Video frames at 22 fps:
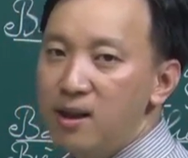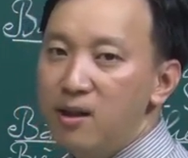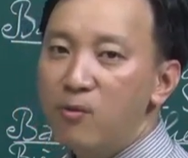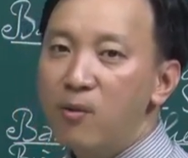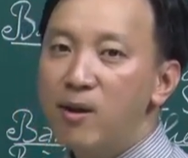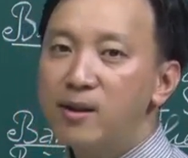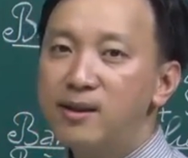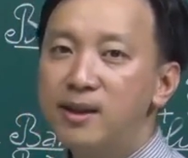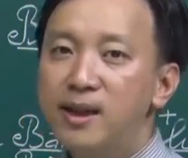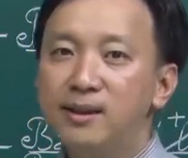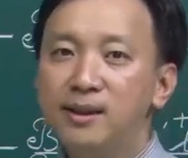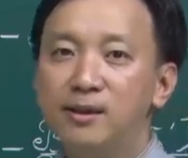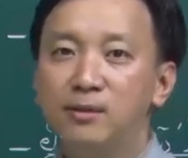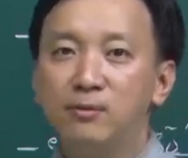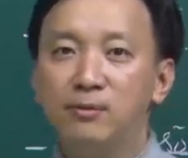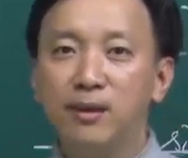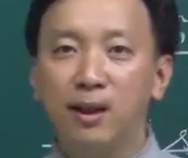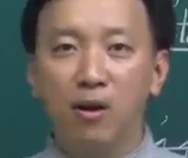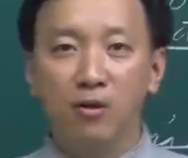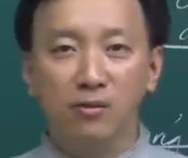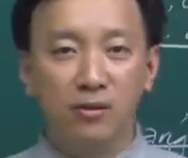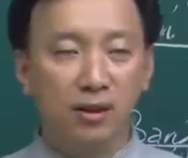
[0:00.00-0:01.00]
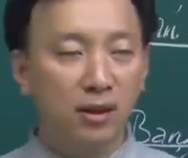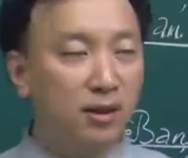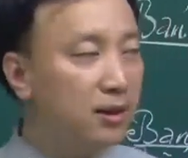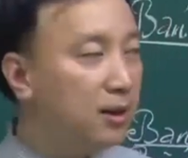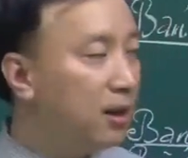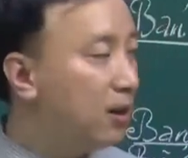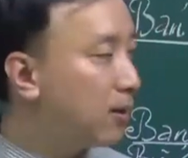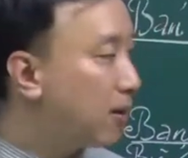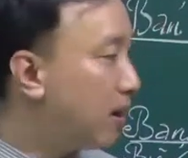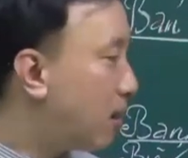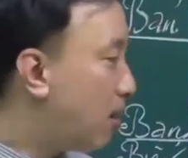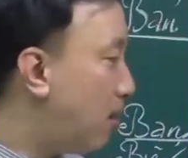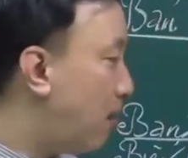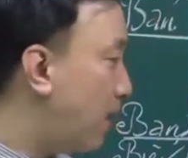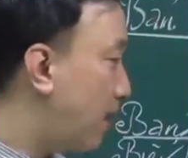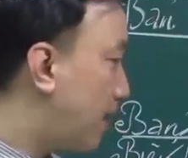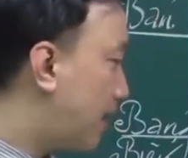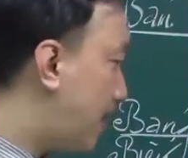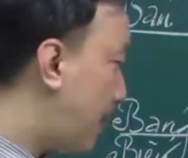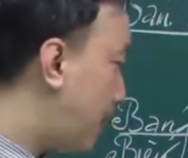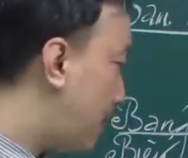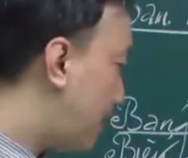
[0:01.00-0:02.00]
ngoài ra thì chúng ta còn rất nhiều các câu
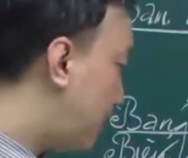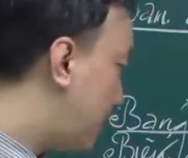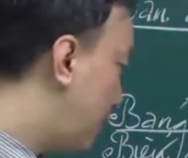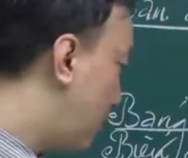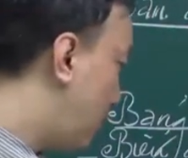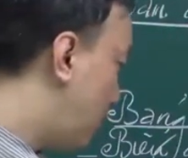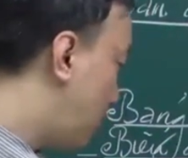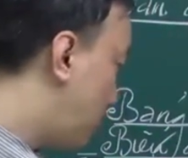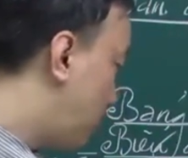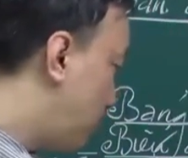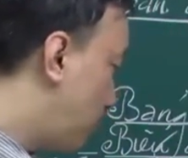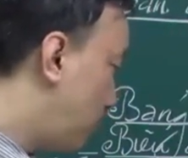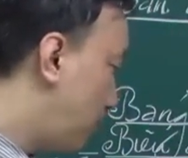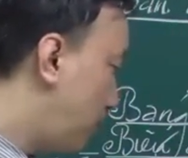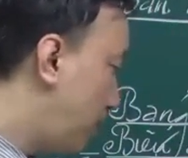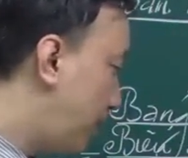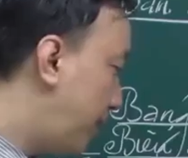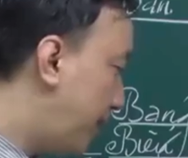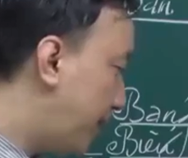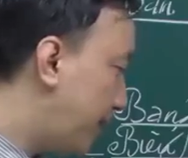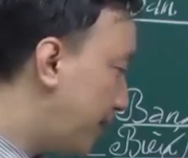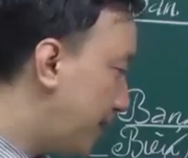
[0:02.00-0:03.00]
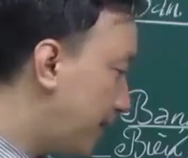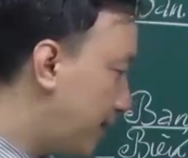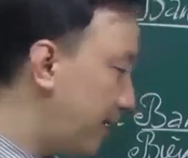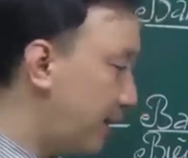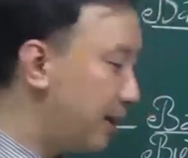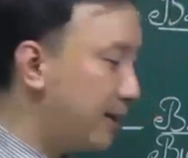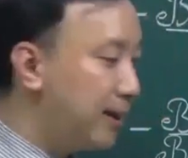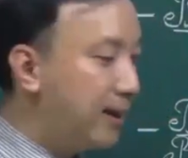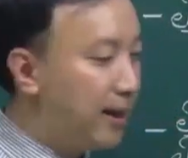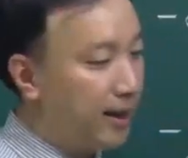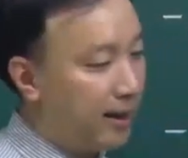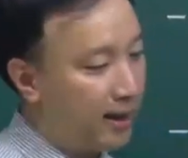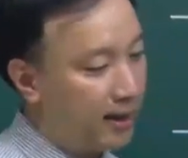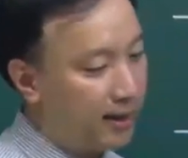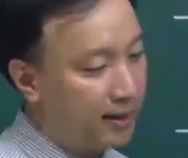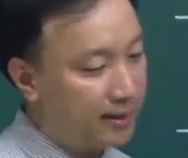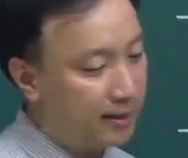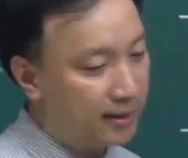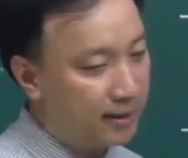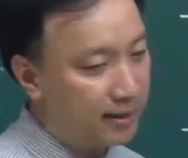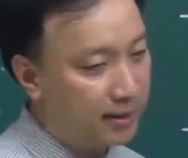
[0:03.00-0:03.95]
hỏi cạn kiểu mối liên hệ nền liên hệ này